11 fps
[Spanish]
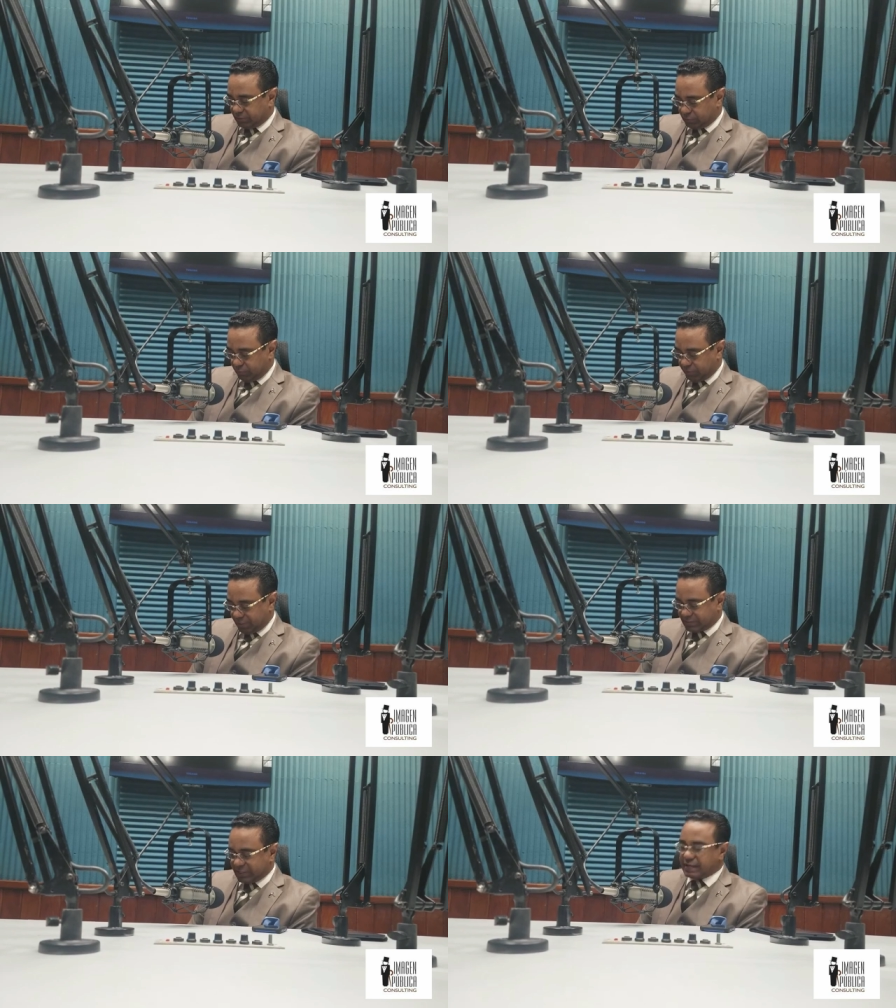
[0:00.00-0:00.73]
su
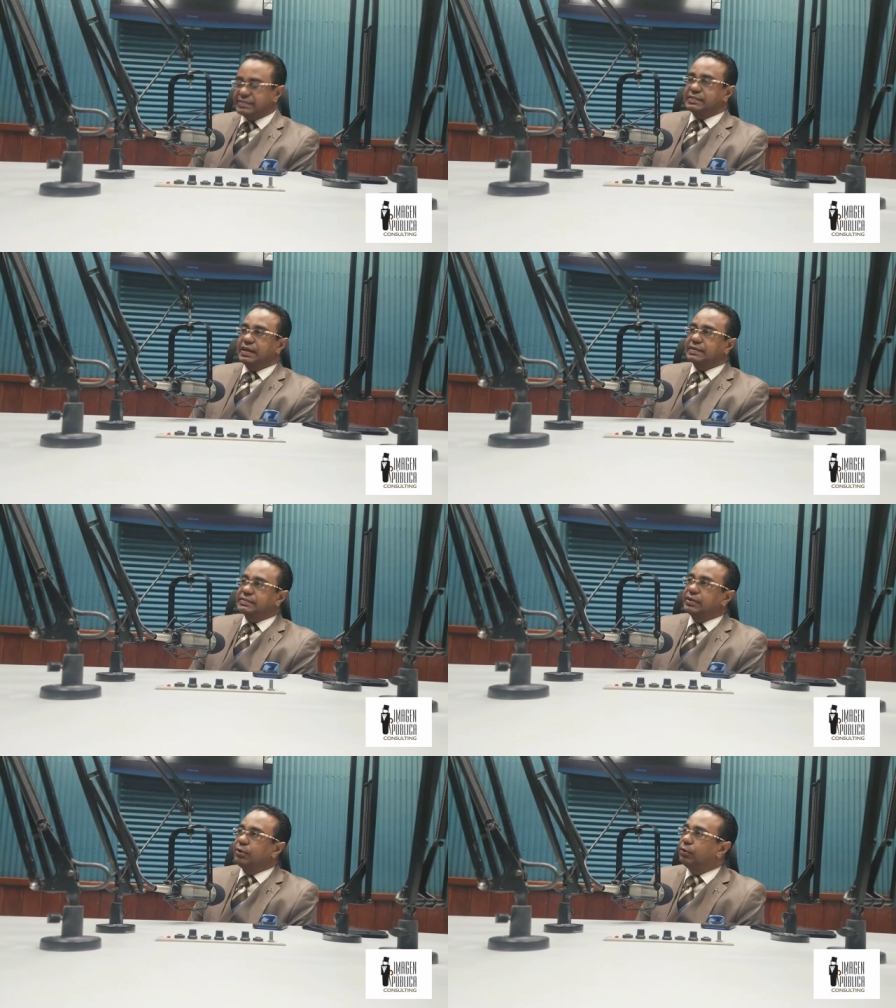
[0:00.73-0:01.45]
presencia
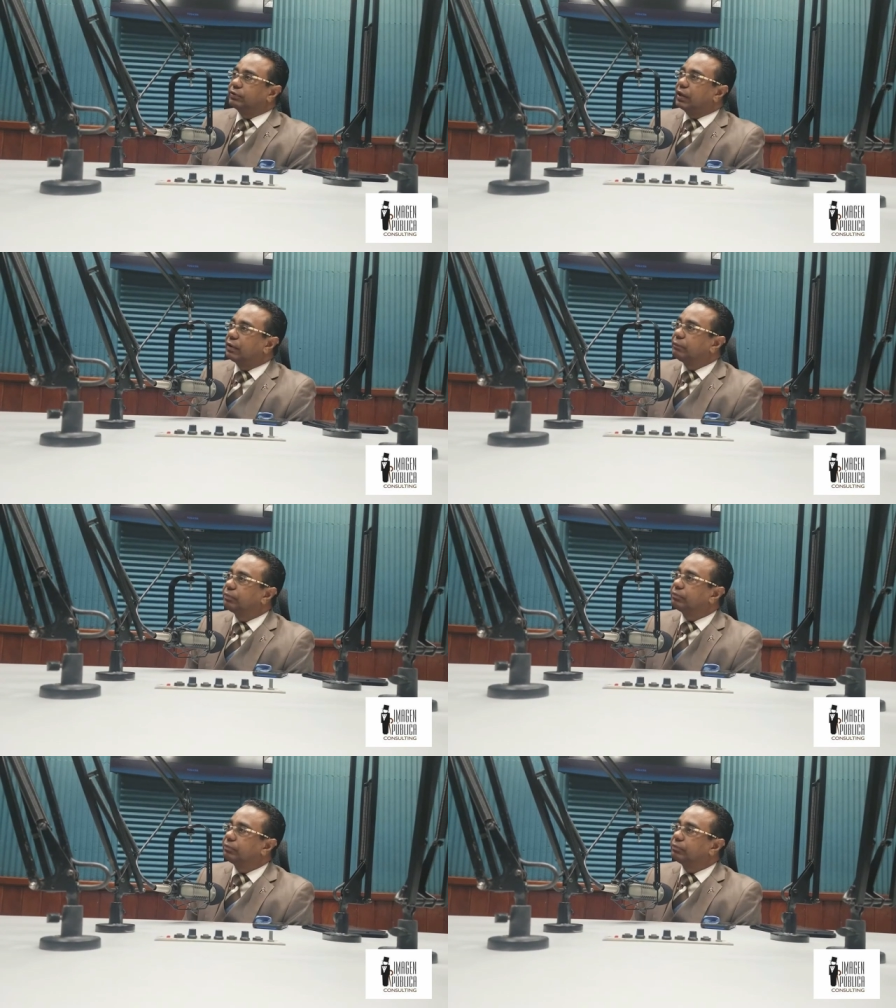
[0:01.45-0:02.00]
se nota.